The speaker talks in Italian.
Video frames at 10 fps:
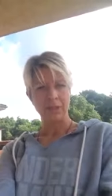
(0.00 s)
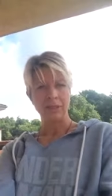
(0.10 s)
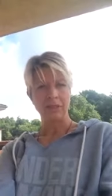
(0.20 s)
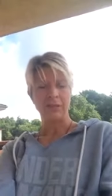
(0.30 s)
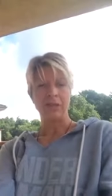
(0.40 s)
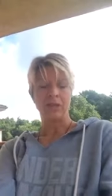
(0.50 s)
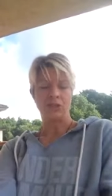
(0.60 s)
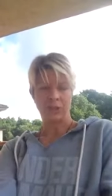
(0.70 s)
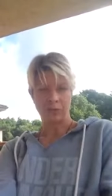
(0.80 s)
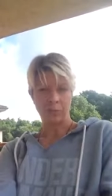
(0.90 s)
di
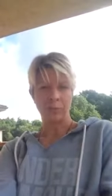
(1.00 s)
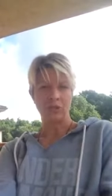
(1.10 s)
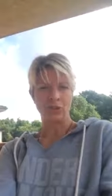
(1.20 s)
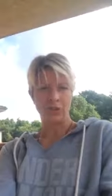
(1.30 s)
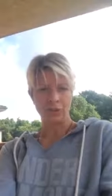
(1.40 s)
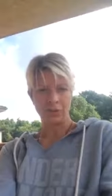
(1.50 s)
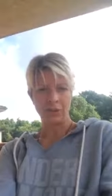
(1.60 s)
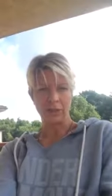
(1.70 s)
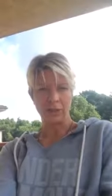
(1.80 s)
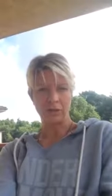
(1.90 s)
avere certo
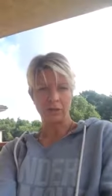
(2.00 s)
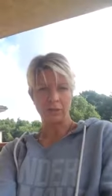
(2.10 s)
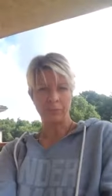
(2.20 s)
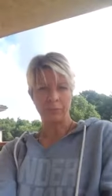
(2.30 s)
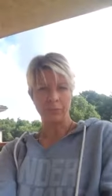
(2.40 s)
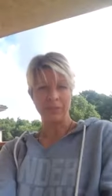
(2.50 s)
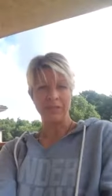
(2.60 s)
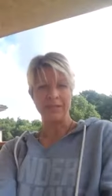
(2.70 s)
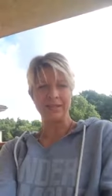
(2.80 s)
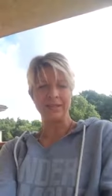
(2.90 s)
percezioni nel corpo,
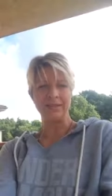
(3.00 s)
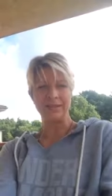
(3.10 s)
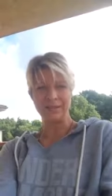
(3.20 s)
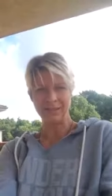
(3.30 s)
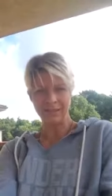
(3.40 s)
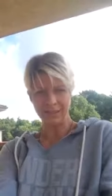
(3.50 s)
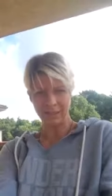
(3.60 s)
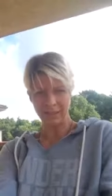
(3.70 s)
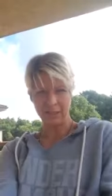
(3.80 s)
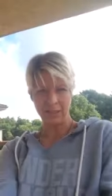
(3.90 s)
di
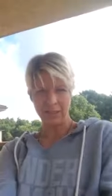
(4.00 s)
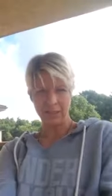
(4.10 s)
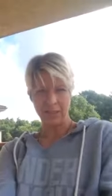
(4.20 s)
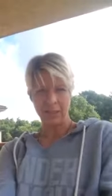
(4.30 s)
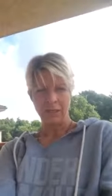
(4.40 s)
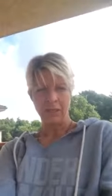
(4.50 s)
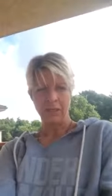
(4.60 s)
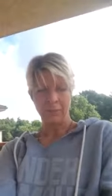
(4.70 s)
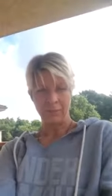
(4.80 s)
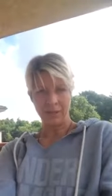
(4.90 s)
sentire
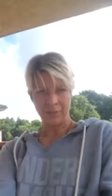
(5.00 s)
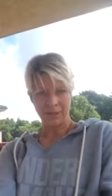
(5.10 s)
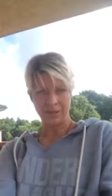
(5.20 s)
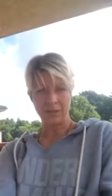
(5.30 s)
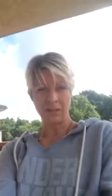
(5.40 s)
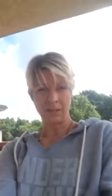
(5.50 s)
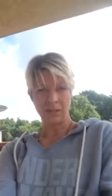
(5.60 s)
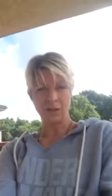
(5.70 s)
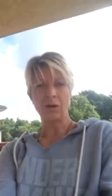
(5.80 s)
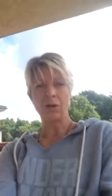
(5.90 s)
cambiamenti
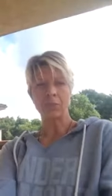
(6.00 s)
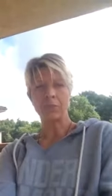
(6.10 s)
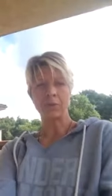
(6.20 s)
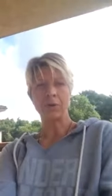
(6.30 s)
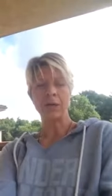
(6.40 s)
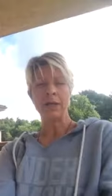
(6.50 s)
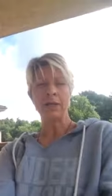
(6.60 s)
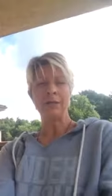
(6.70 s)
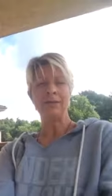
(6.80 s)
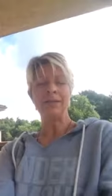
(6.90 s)
nel corpo,
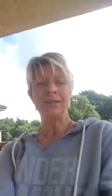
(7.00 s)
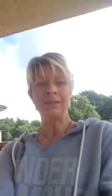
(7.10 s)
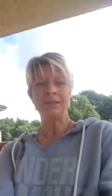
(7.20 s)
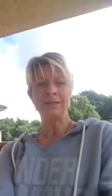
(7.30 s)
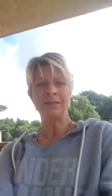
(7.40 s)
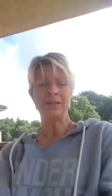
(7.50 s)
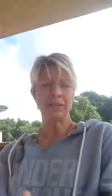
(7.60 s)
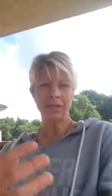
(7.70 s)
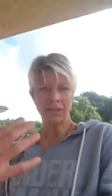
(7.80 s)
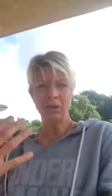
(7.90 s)
di, di
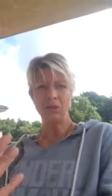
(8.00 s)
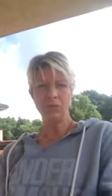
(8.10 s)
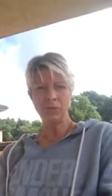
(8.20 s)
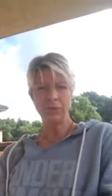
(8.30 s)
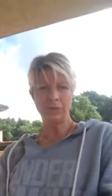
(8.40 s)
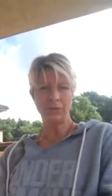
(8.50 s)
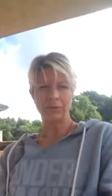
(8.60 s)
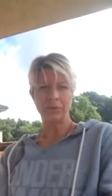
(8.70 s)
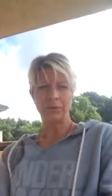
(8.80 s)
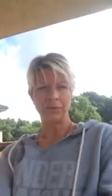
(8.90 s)
sentire anche con
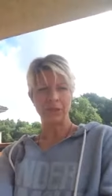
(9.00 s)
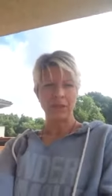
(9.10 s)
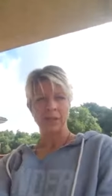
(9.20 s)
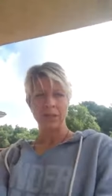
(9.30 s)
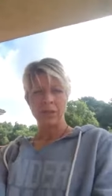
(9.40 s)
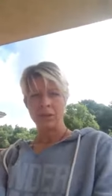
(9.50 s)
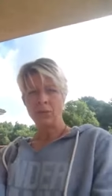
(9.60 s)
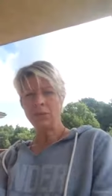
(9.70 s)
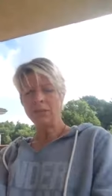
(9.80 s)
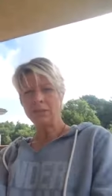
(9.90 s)
l'udito.
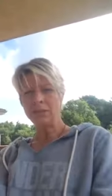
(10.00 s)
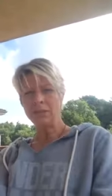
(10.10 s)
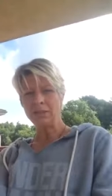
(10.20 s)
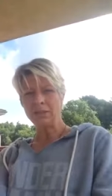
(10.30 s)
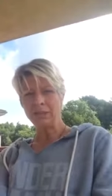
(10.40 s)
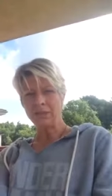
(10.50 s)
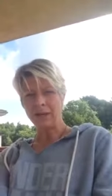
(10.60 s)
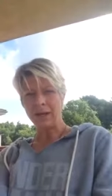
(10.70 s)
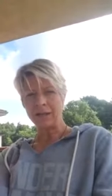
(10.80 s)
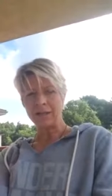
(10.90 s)
Quindi ti
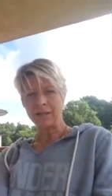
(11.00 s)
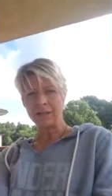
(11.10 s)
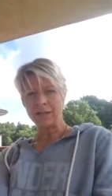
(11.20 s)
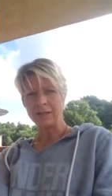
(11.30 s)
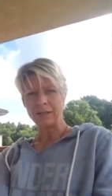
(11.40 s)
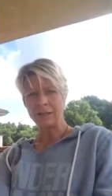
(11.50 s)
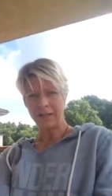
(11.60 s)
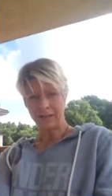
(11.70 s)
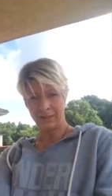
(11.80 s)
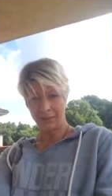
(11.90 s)
fa, ti
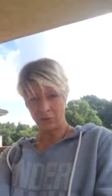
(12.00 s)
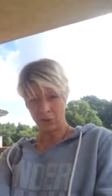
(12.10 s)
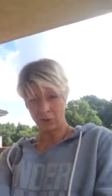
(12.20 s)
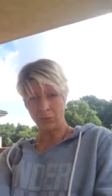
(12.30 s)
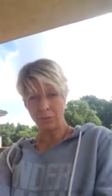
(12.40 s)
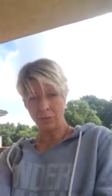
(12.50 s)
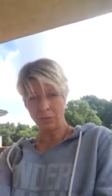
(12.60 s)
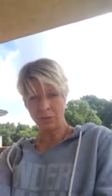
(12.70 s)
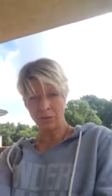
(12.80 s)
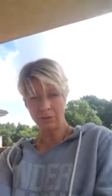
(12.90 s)
rende questo
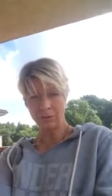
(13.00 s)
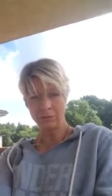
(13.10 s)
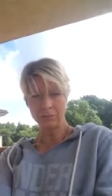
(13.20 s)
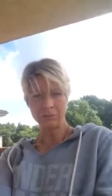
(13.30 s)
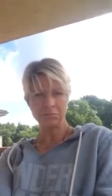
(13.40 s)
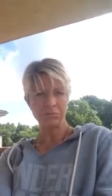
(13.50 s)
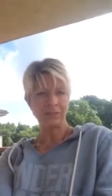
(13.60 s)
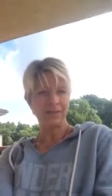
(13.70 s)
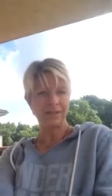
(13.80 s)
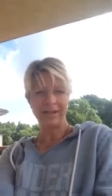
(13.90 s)
mondo
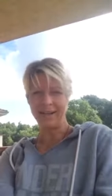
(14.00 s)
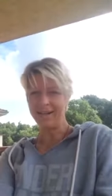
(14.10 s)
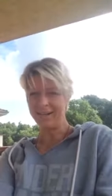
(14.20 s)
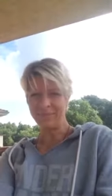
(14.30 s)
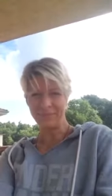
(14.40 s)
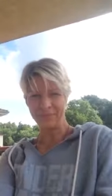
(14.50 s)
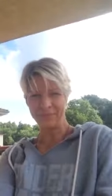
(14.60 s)
reale.